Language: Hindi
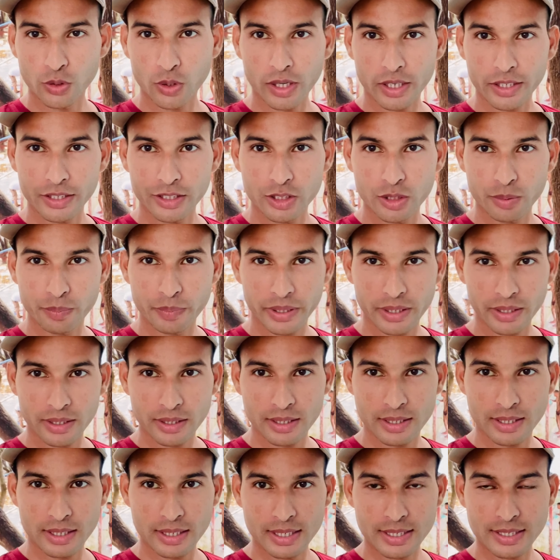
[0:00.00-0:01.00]
अंत में
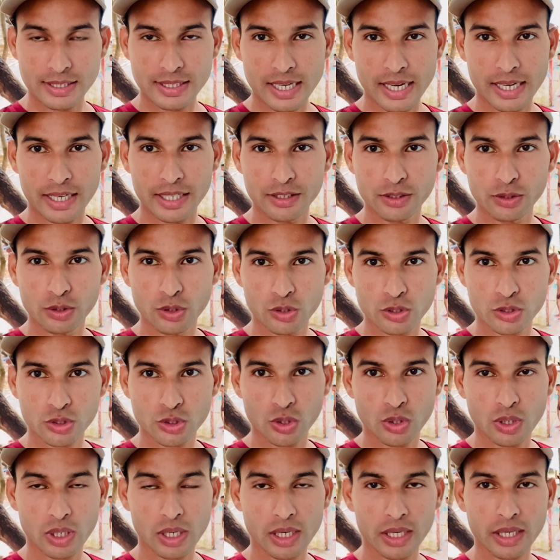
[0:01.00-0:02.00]
जय हिंद
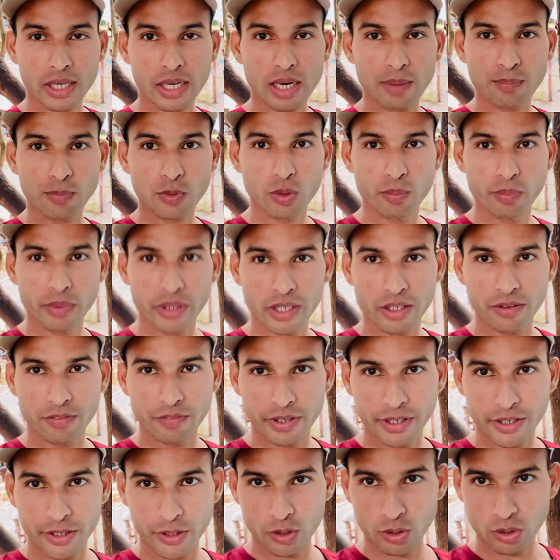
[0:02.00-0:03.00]
दोस्तों अगर आपको मेरी
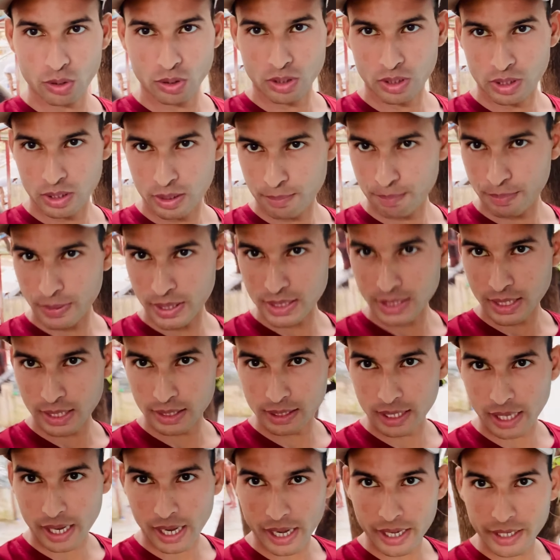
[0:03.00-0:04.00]
वीडियो
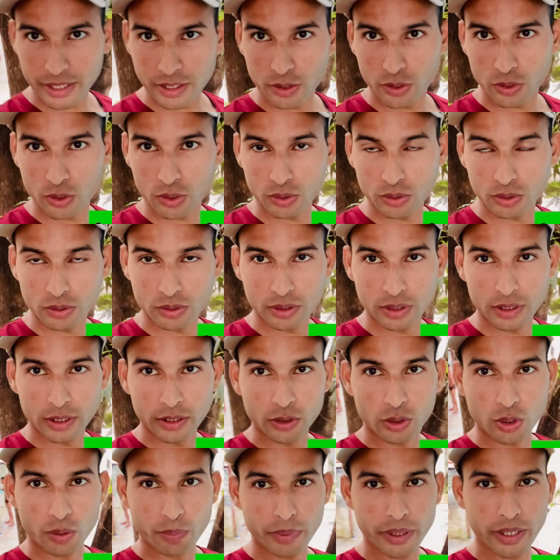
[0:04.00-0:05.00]
पसंद आई हो
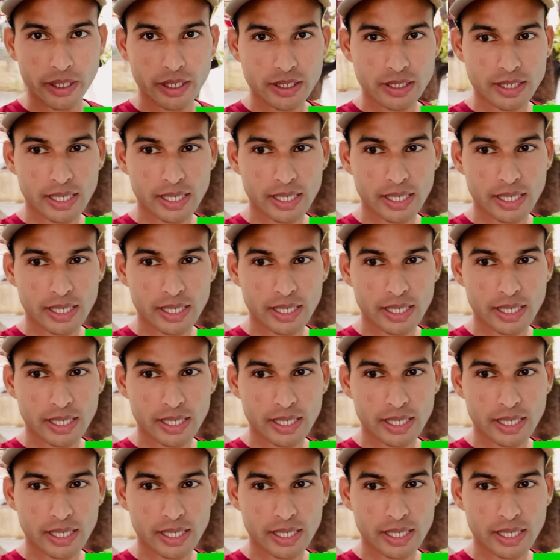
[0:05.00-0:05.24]
तो मेरे